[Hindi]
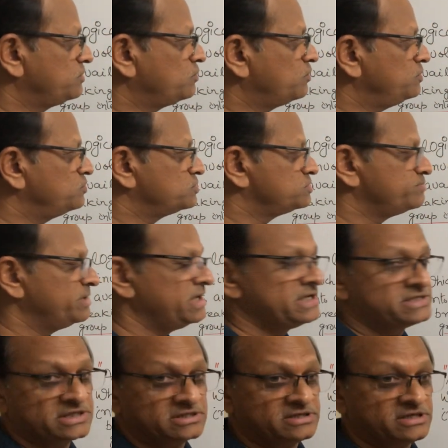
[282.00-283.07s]
को यूज़ में ले
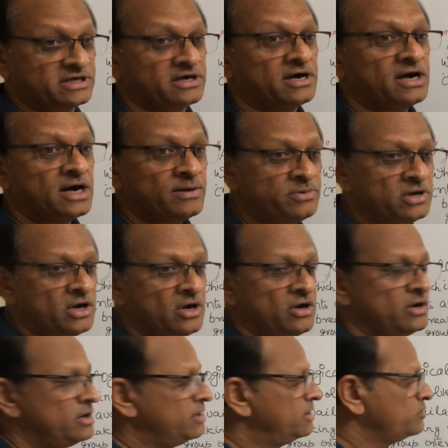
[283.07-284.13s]
सकते हैं अब
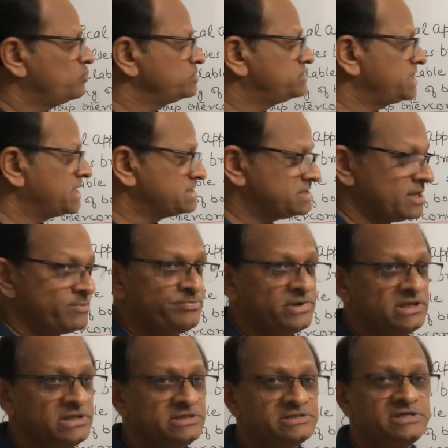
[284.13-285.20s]
कुछ
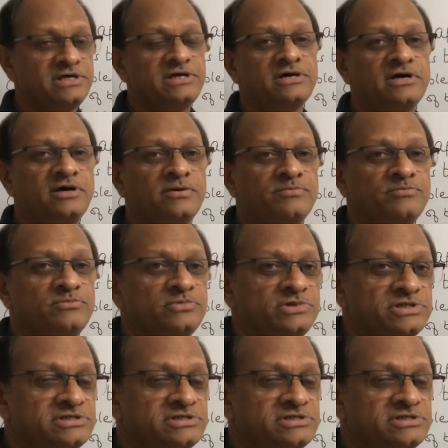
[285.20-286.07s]
एग्जाम्पल से हम इस